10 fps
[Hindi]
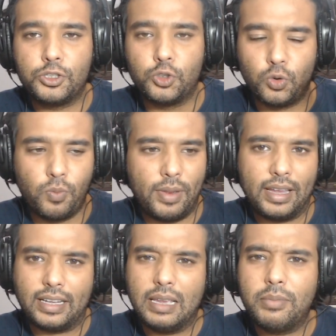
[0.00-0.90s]
जो मैं
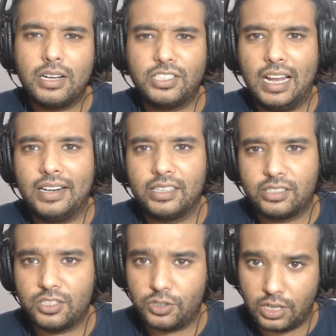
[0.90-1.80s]
कई बार शायद
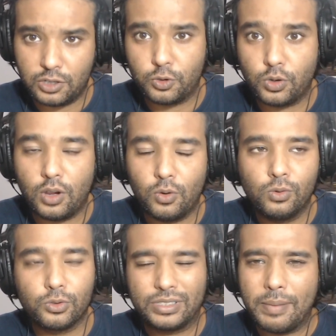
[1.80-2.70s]
डिस्कस कर चुका हूँ
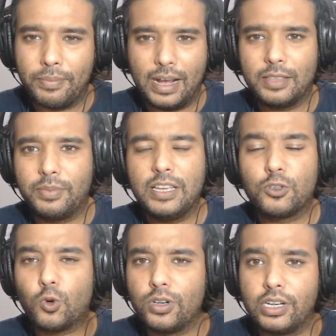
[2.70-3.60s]
उसके बाद भी इसको